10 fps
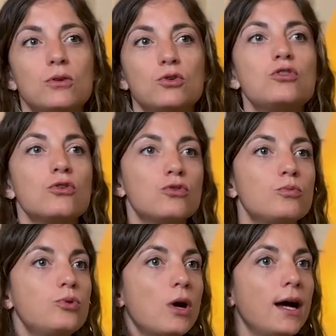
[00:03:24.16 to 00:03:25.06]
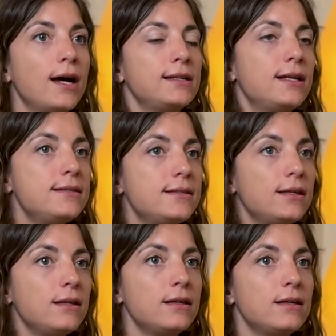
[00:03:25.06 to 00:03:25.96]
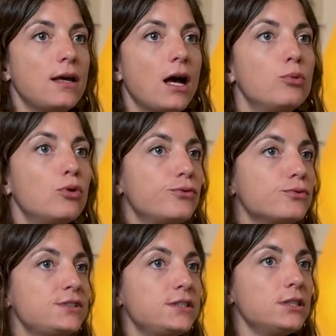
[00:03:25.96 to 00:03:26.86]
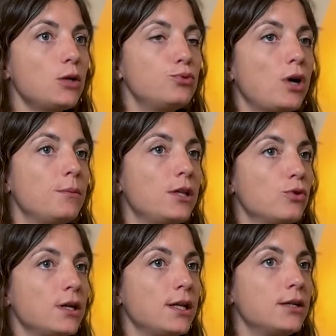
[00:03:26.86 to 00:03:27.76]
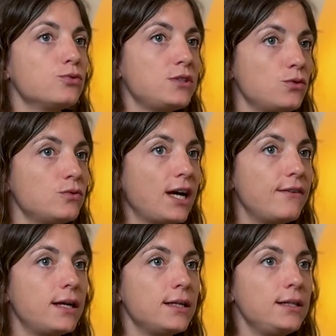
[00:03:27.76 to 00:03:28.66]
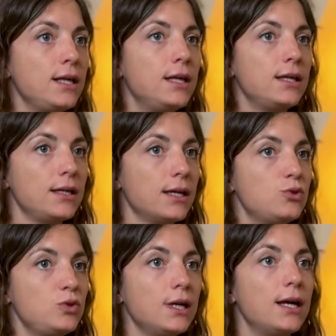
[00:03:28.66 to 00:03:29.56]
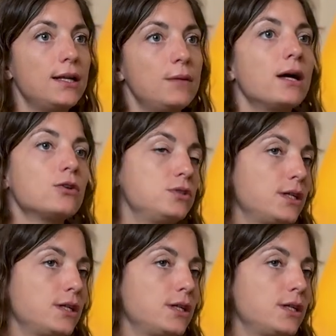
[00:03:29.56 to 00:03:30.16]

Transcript: Autant de points à analyser et à approfondir pour améliorer les conditions de travail et réduire les marques du